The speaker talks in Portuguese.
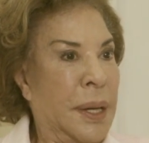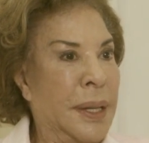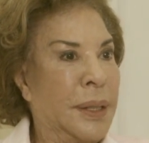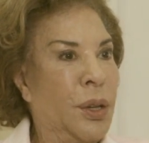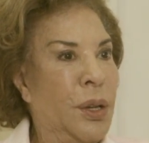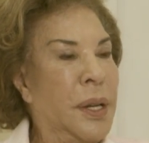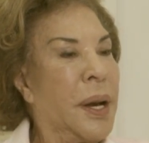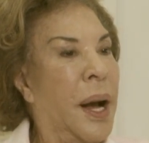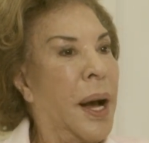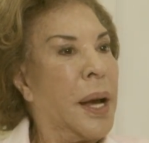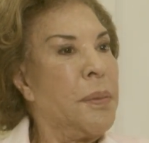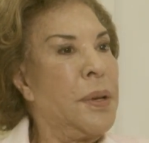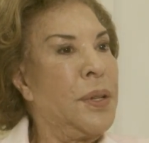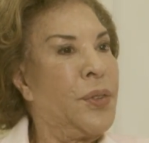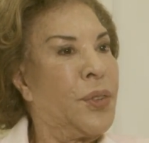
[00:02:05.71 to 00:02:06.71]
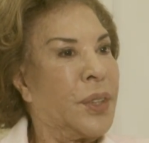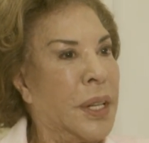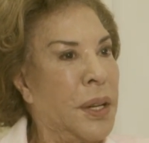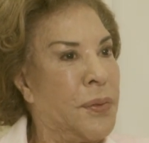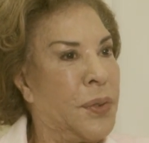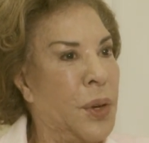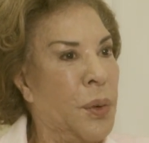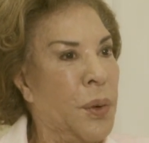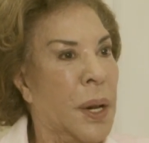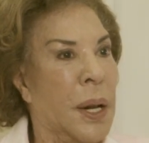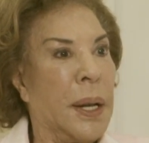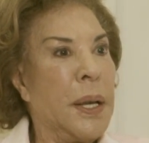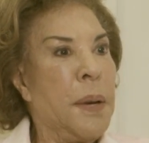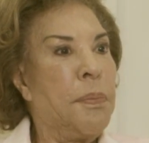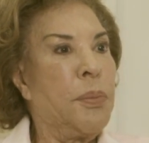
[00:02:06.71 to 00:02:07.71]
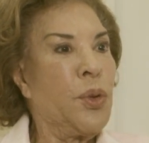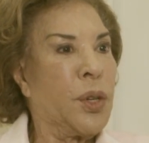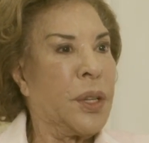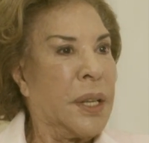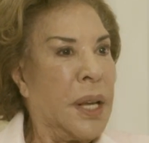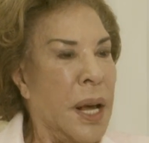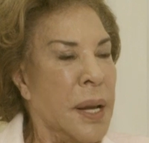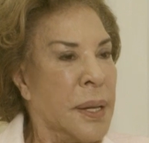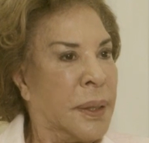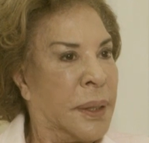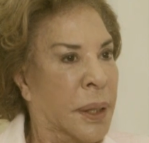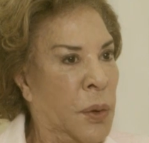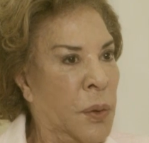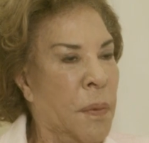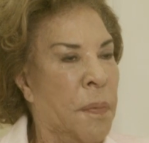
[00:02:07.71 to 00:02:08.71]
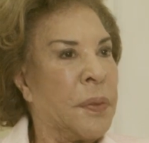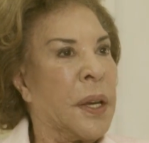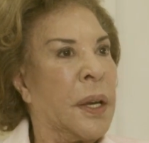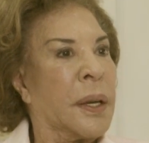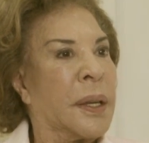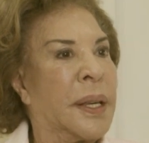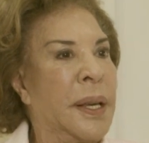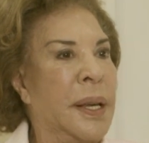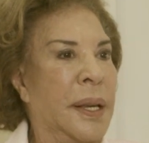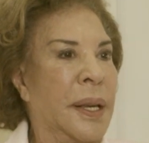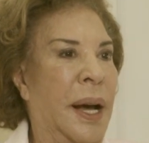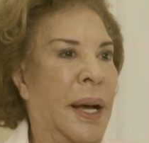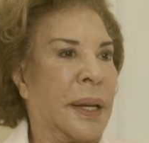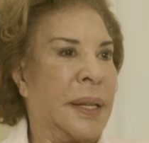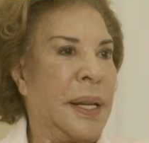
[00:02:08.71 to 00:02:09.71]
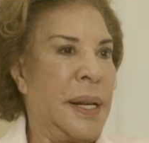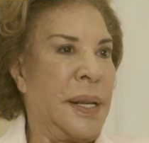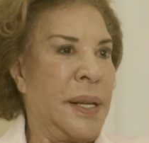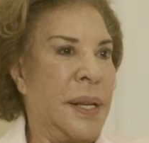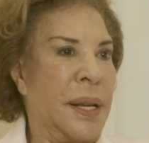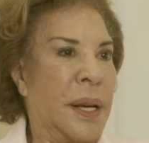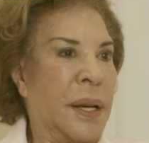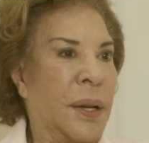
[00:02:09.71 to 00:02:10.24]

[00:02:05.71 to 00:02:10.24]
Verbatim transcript: Então ele aí me descreveu. E por que então que aquele